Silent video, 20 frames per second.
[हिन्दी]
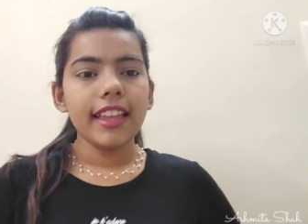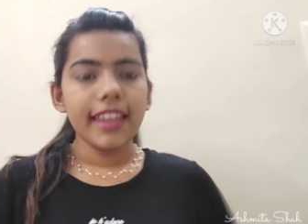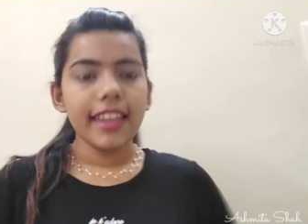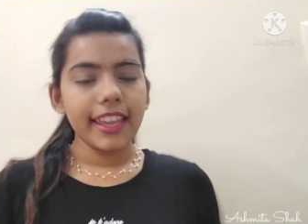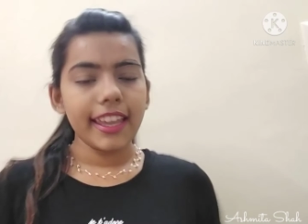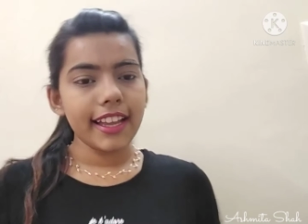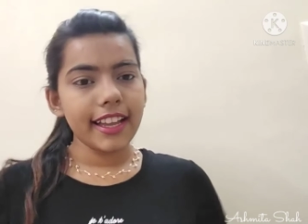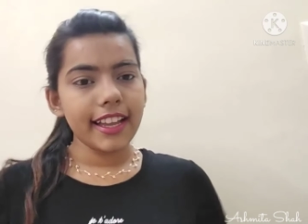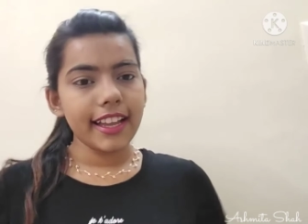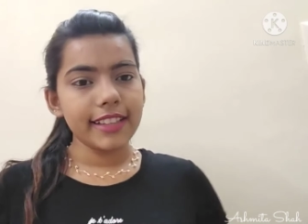हे
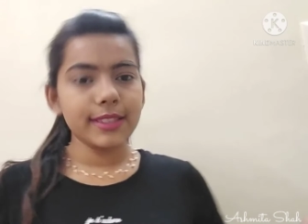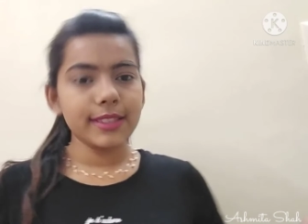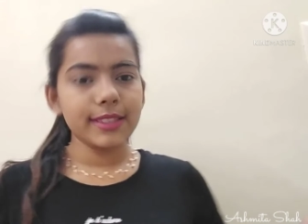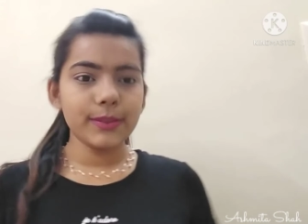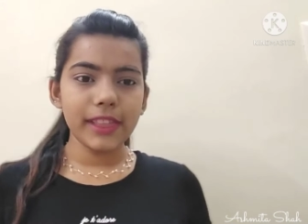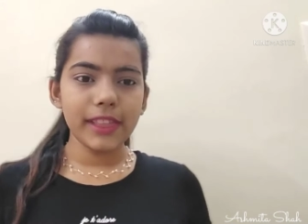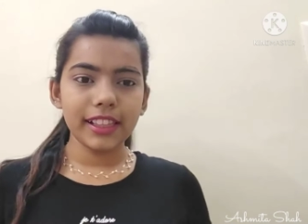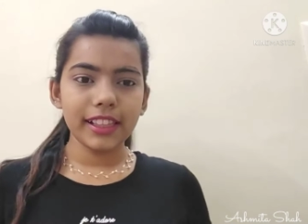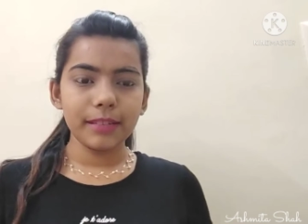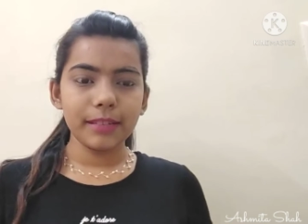गाइज
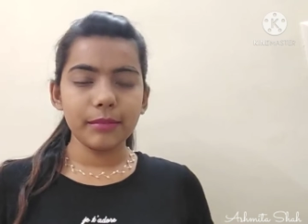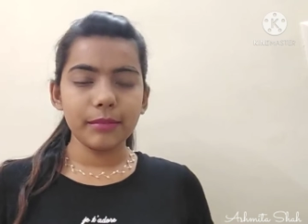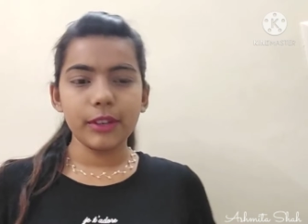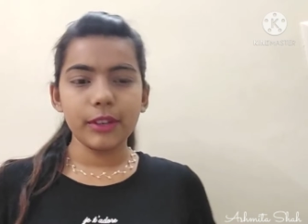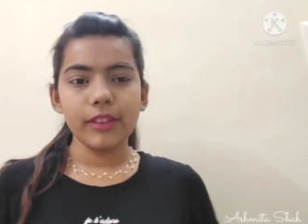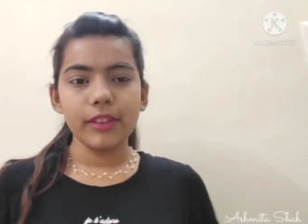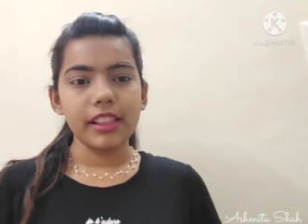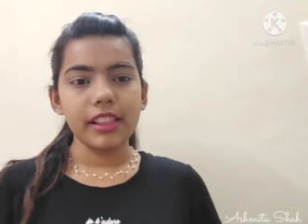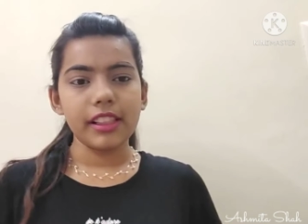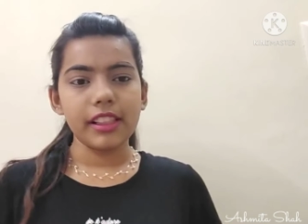वेलकम
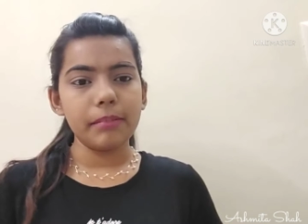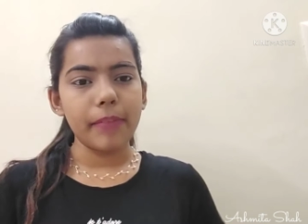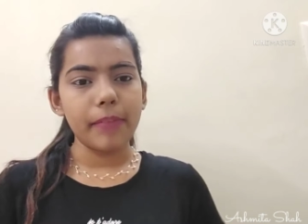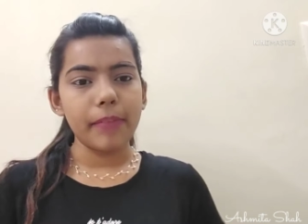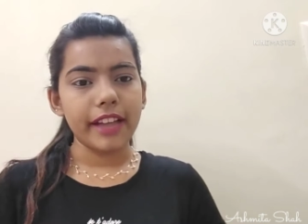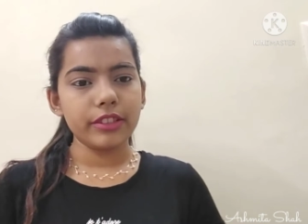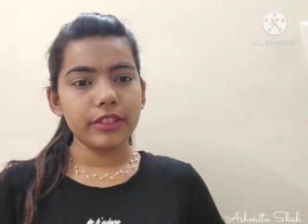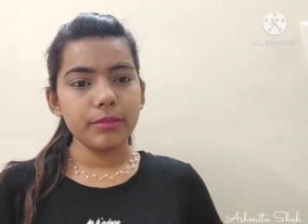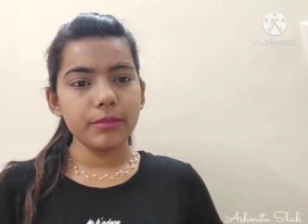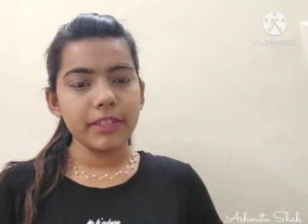और वेलकम
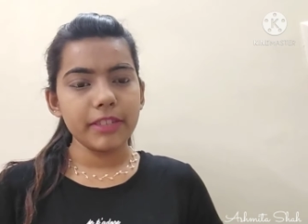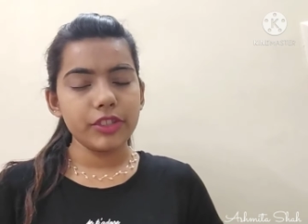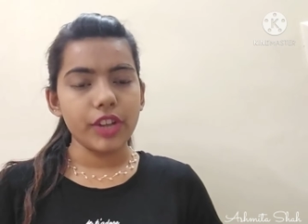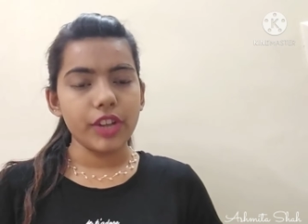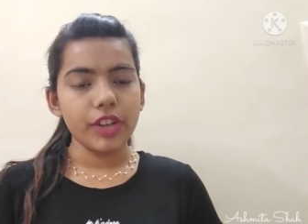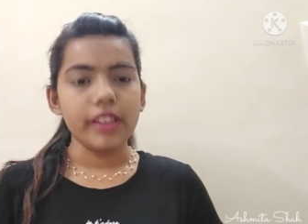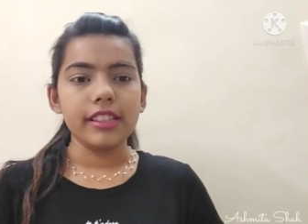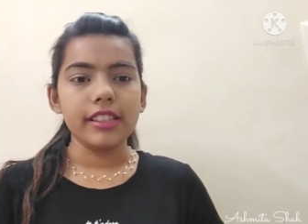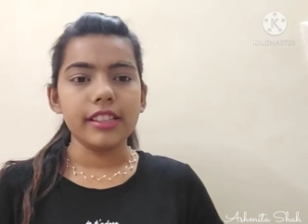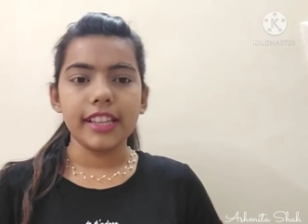बैक टू माई
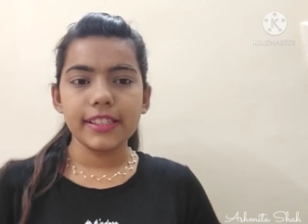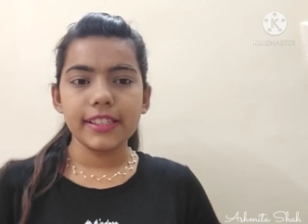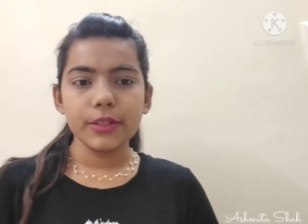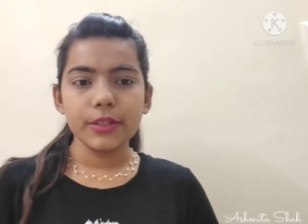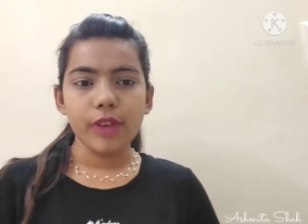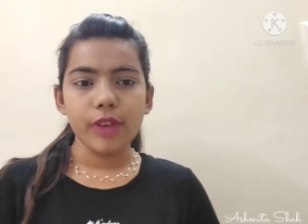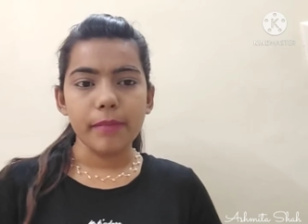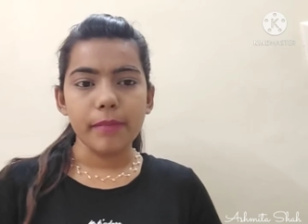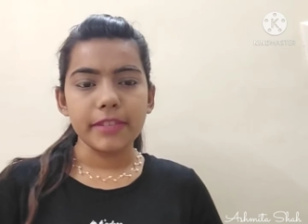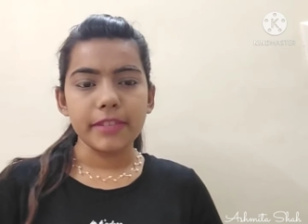चैनल कैसे
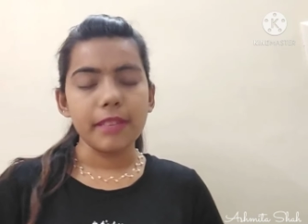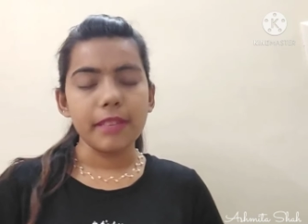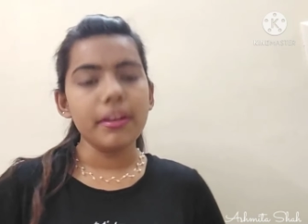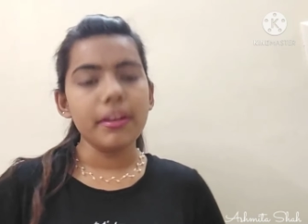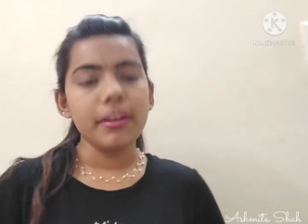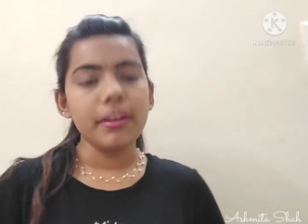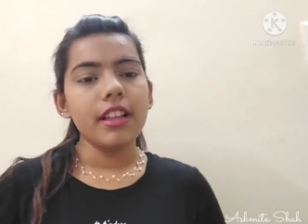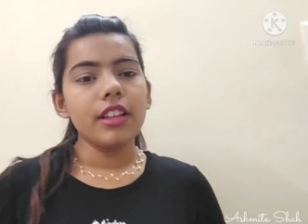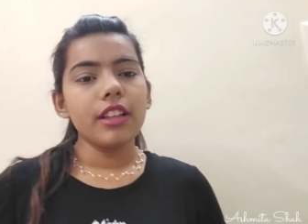हो आप सब